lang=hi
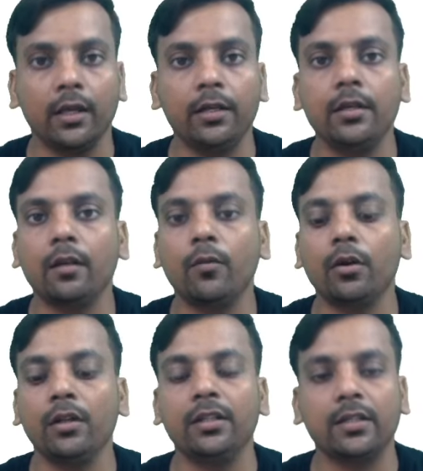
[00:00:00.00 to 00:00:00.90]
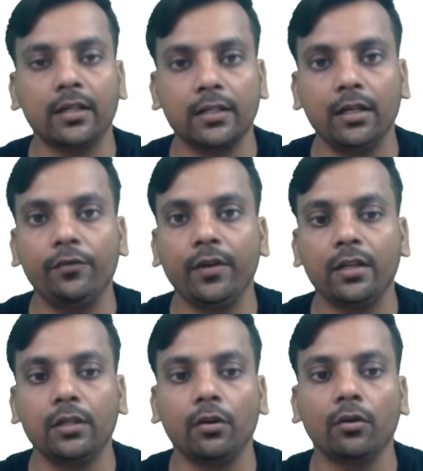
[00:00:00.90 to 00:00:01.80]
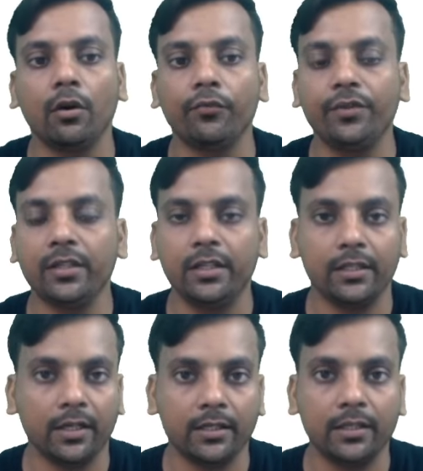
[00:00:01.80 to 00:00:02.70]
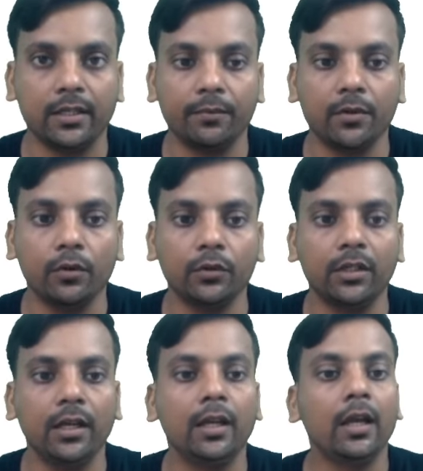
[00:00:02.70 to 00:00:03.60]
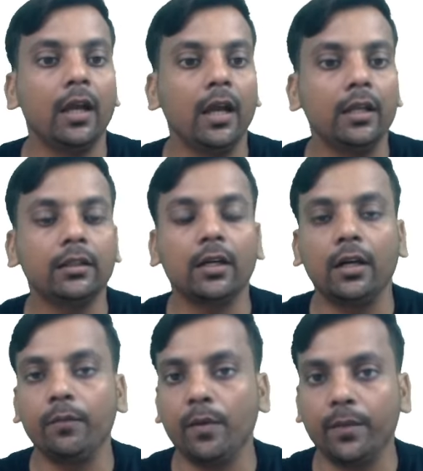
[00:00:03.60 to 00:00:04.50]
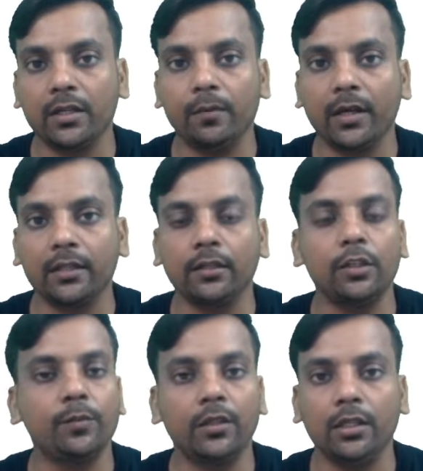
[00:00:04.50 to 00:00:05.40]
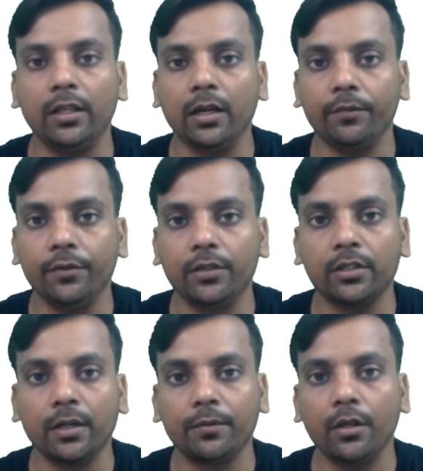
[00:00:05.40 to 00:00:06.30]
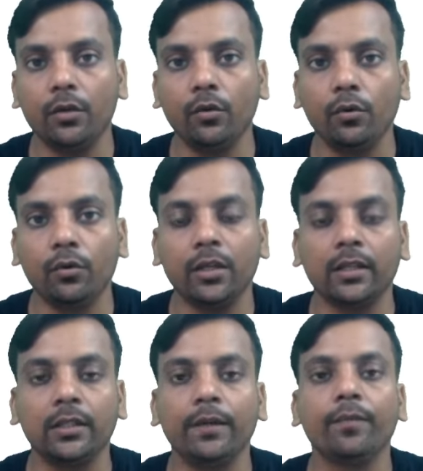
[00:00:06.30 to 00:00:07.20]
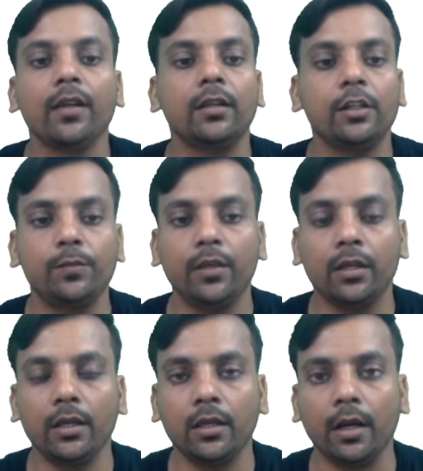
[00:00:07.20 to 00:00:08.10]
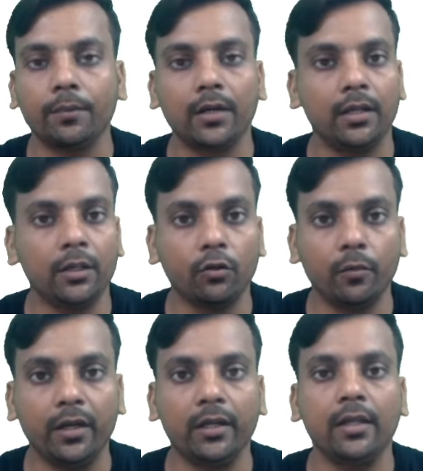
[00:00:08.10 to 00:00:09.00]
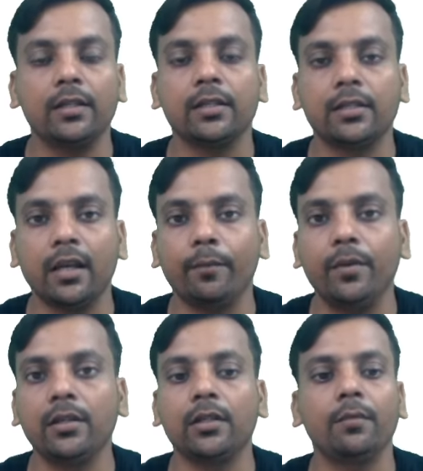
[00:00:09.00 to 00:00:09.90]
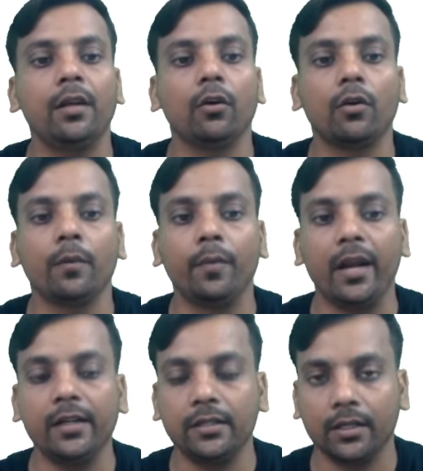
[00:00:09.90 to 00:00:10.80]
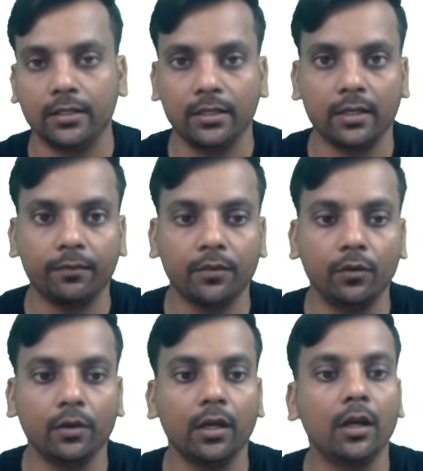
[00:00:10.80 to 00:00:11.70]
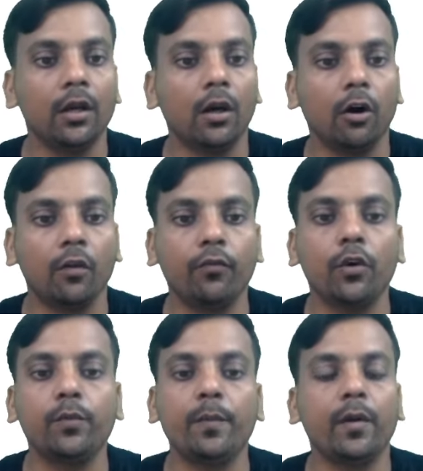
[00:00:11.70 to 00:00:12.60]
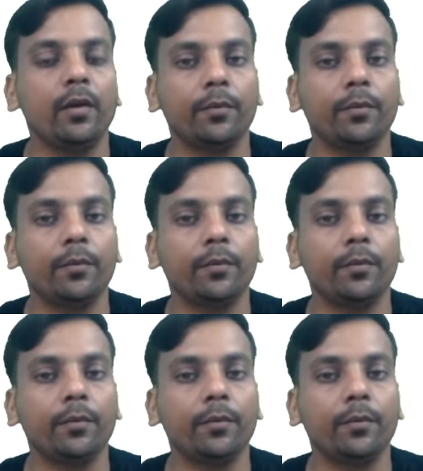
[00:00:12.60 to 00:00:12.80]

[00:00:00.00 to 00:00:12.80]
लीनियर मॉडल स्टार्स का इन्फ्रेंस और ऑफिशियल स्टार्सिक्स आपका होता है एंड थर्ड पेपर की बात करते हैं इसमें थ्री ऑफ यूनिट्स आपके इंक्लूड हो जाते हैं जिसमें eh, आपका इकोनोमेट्रिक सैम्पलिंग सर्वे और अप्लाइड स्टार्सिक्स आपका हो गया और फोर्थ पेपर में